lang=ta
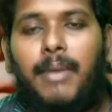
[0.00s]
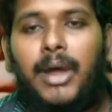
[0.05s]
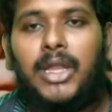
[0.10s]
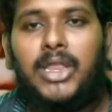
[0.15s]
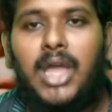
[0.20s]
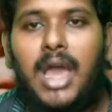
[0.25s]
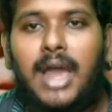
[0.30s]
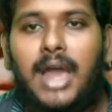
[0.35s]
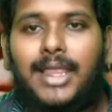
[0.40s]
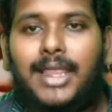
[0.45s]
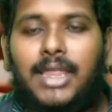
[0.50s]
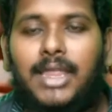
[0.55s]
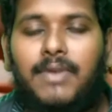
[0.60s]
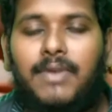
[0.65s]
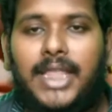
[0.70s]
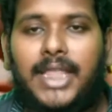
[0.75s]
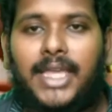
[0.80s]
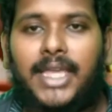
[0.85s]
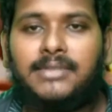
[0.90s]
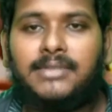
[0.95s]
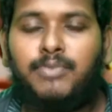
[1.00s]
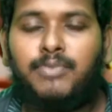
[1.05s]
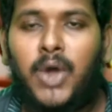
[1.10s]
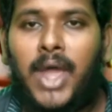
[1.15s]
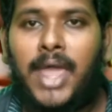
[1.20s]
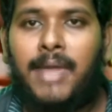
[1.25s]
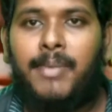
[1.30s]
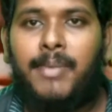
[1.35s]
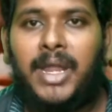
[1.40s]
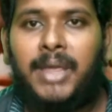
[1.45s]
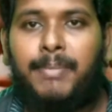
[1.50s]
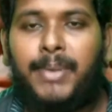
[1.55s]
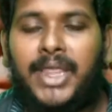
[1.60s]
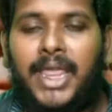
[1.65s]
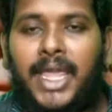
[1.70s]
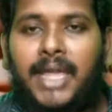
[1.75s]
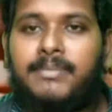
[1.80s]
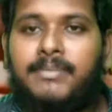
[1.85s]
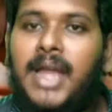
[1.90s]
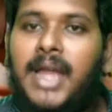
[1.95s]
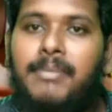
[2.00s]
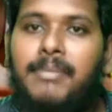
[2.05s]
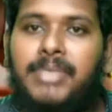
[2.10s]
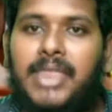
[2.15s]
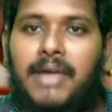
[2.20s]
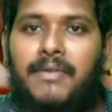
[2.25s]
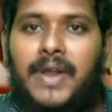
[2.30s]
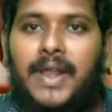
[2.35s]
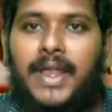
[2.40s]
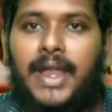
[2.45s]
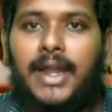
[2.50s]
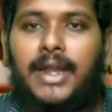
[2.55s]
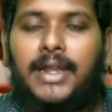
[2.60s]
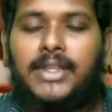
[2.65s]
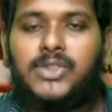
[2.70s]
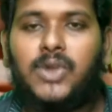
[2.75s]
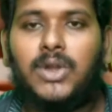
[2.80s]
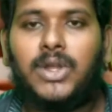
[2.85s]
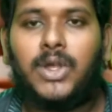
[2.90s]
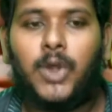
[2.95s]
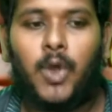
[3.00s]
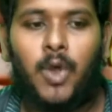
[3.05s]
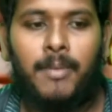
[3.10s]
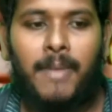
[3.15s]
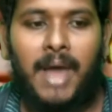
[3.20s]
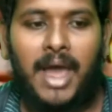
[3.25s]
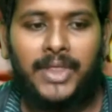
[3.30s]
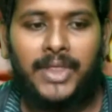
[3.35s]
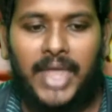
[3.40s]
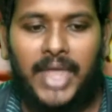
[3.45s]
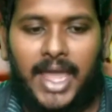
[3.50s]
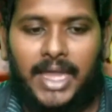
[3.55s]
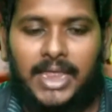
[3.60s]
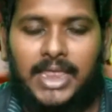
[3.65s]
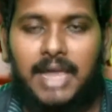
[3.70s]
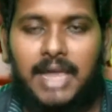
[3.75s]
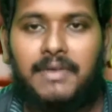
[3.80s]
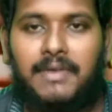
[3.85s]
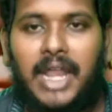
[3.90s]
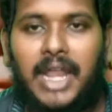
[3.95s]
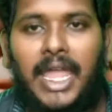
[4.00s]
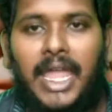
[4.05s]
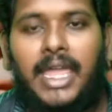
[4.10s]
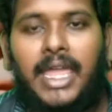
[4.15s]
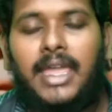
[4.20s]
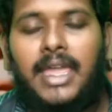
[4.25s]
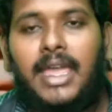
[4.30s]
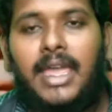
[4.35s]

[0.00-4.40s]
மது அருந்துவதையும் புகைப்பிடிப்பதையும் நாம் தவறு என்று சொல்கிறோம் அதே தவறை